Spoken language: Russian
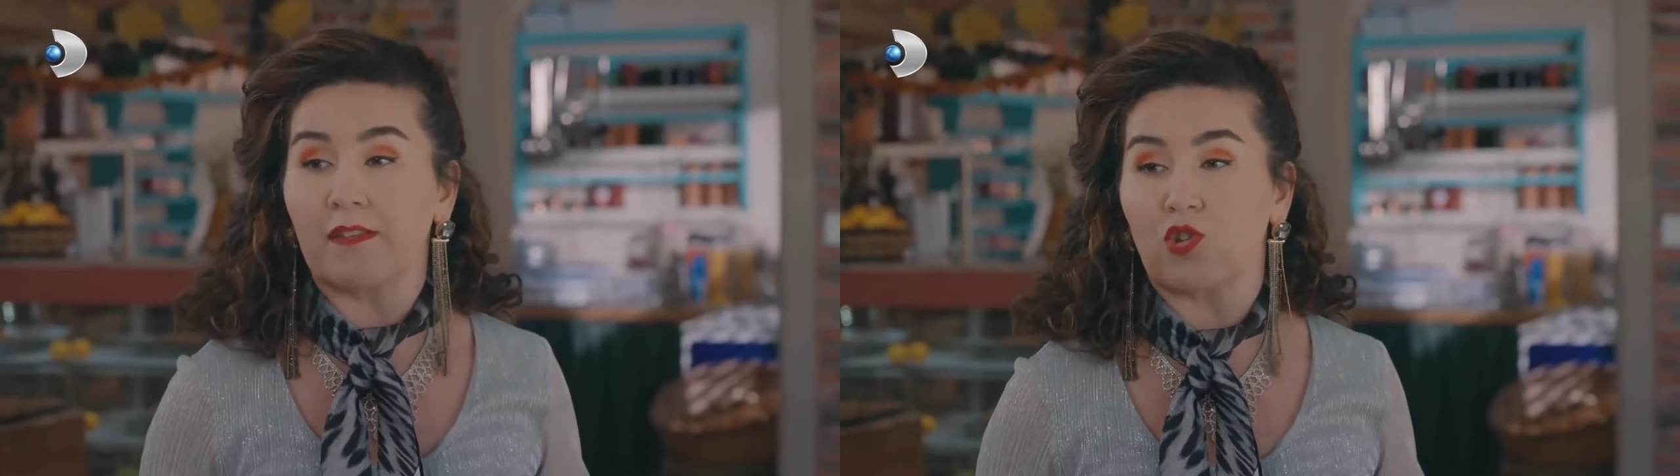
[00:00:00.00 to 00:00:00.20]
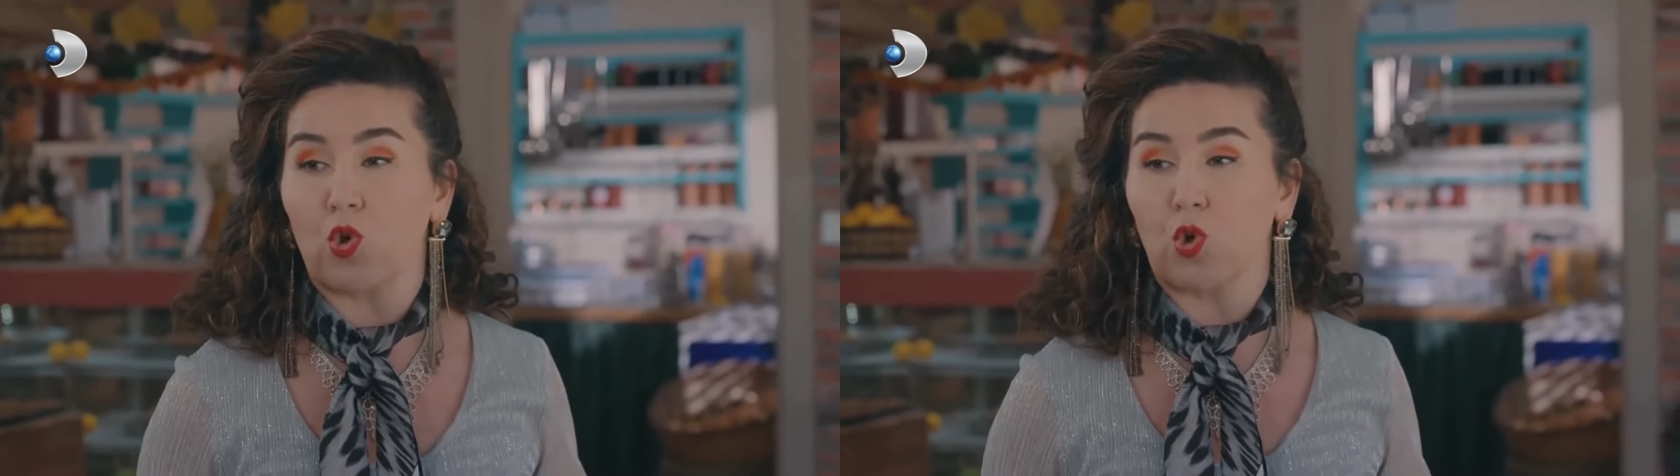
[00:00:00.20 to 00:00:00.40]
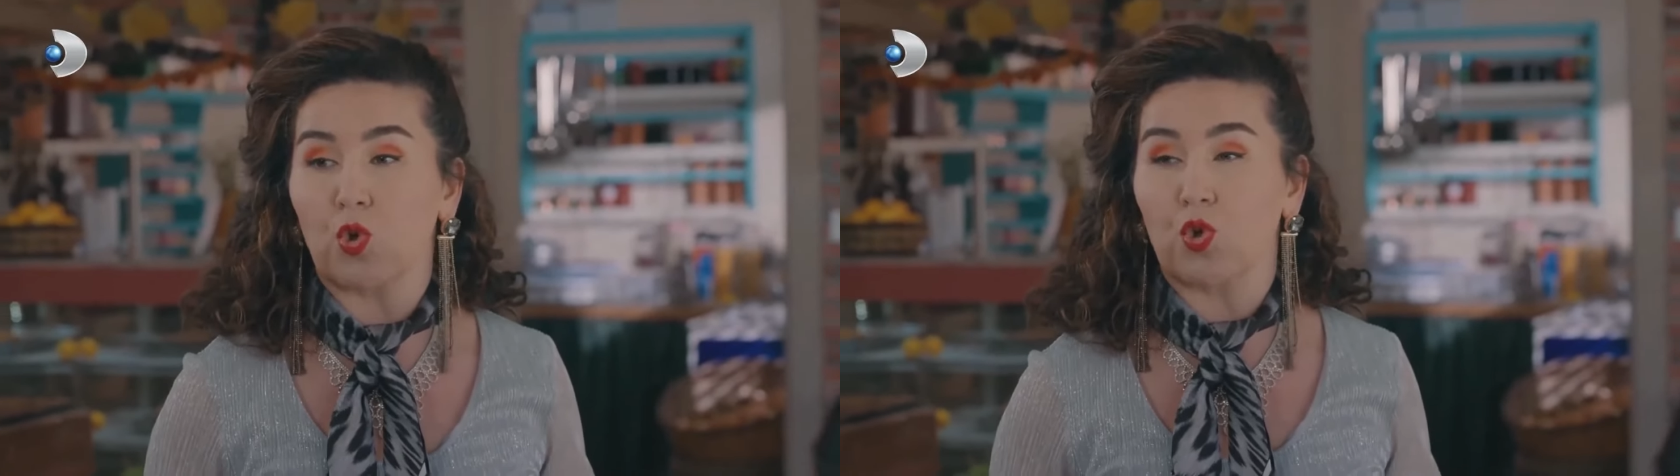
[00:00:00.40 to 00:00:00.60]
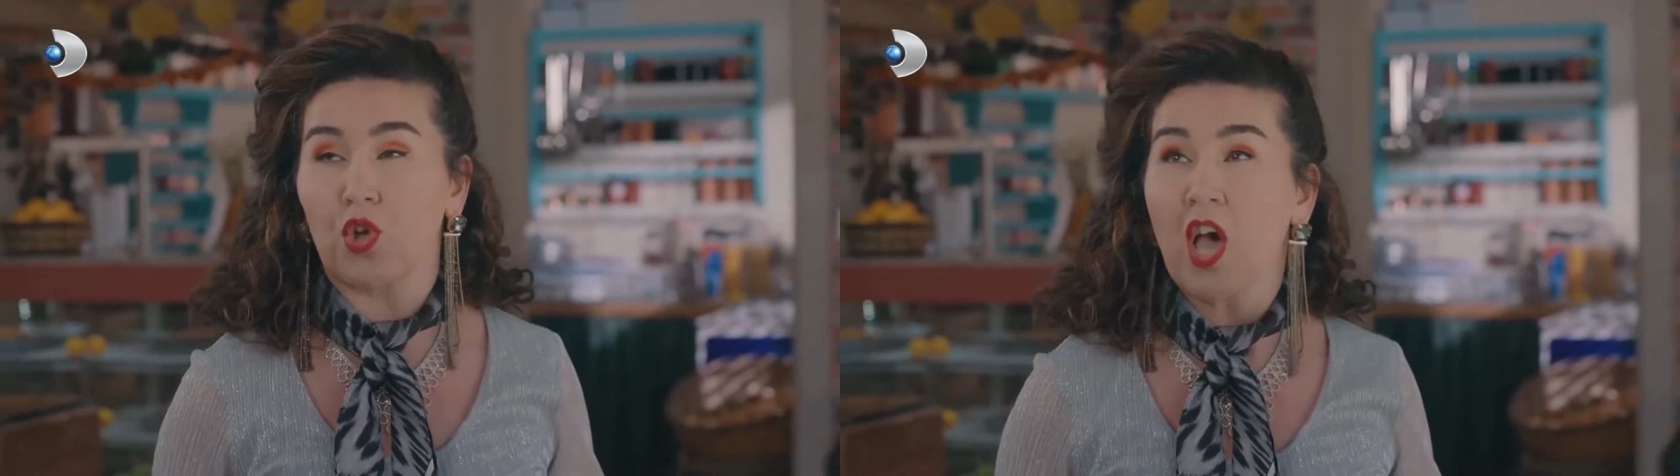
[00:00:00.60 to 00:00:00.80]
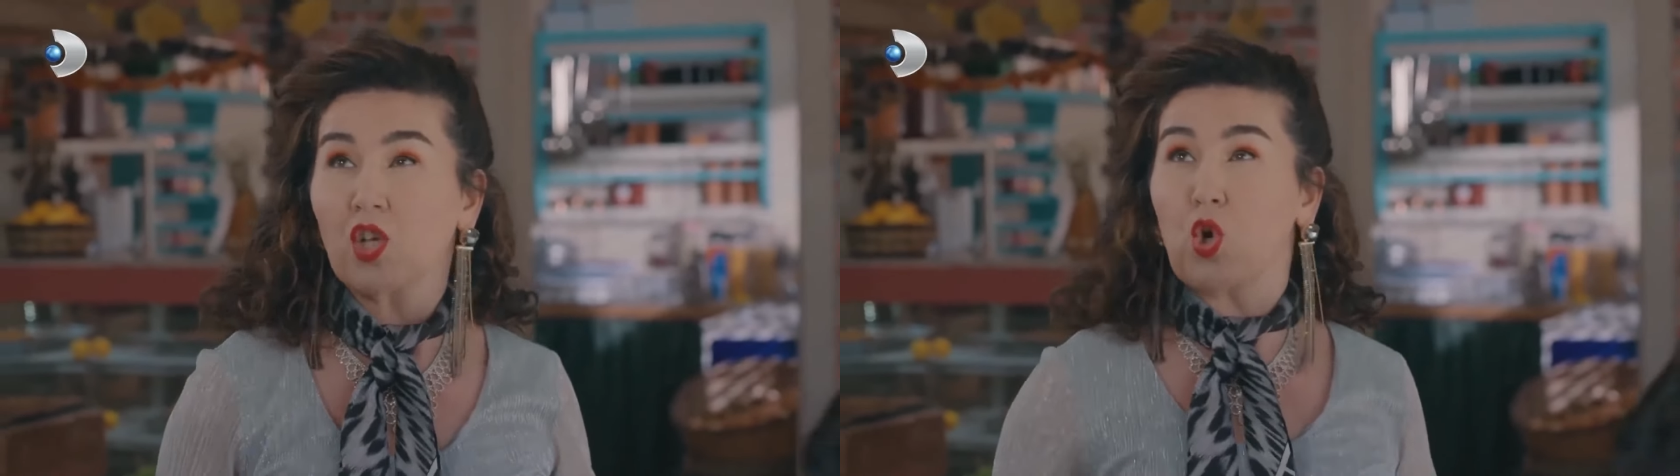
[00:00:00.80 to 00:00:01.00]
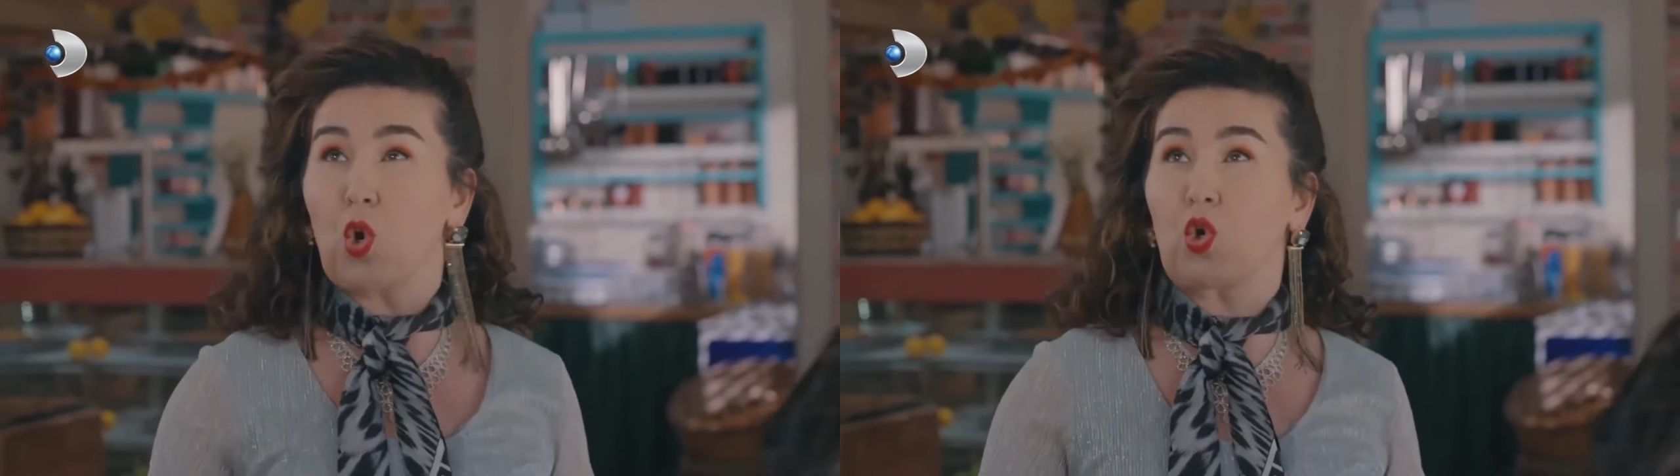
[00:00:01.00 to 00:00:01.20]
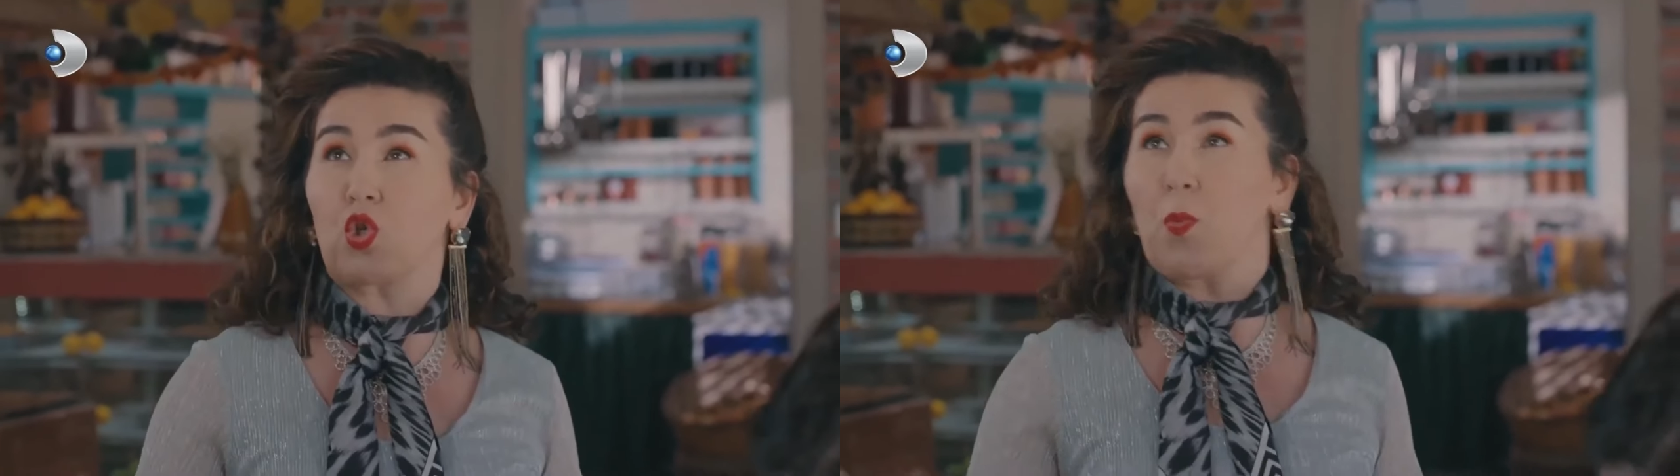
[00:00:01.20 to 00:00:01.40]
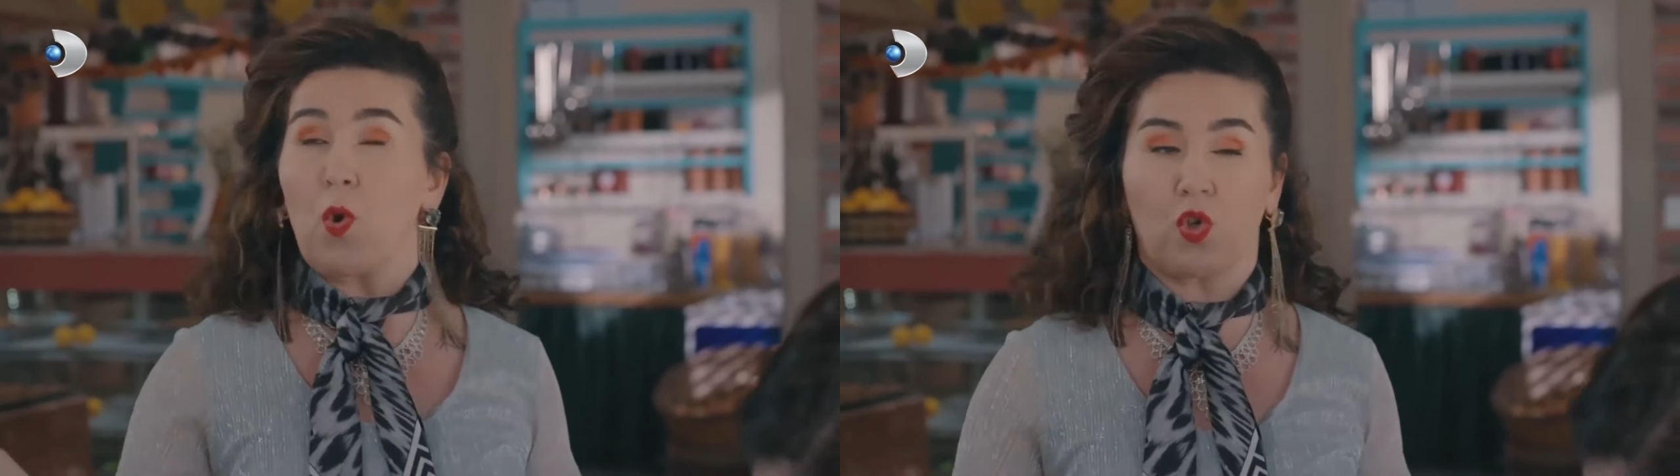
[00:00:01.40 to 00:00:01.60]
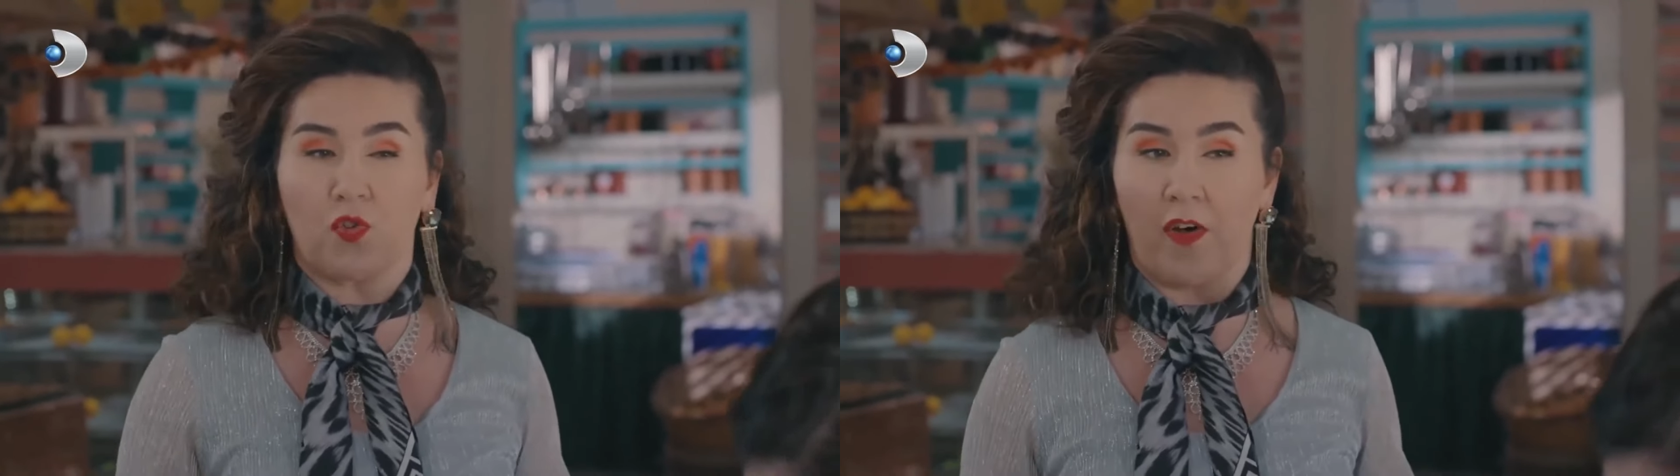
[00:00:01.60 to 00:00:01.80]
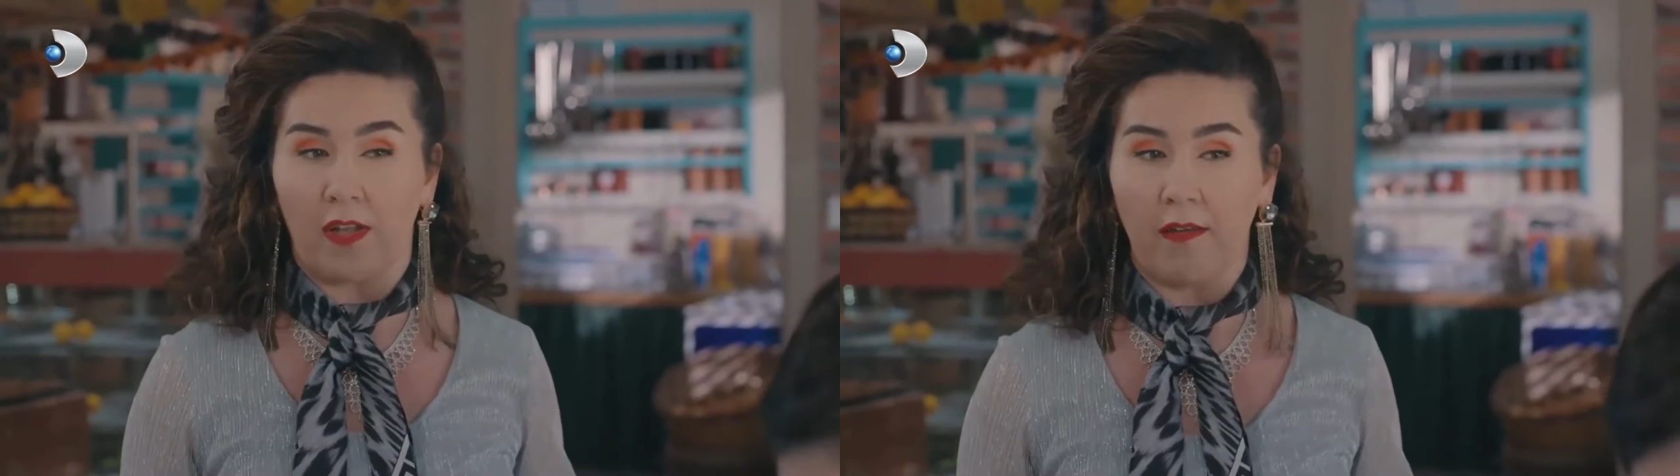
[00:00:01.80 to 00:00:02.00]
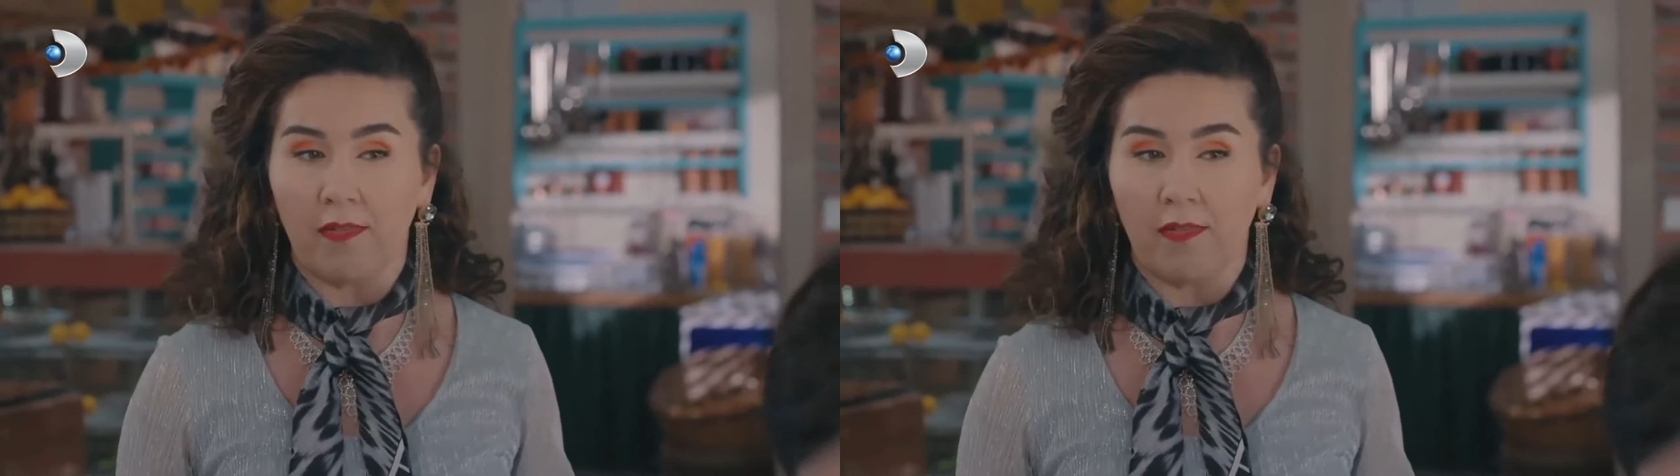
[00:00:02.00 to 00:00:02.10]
и меня поразило этим.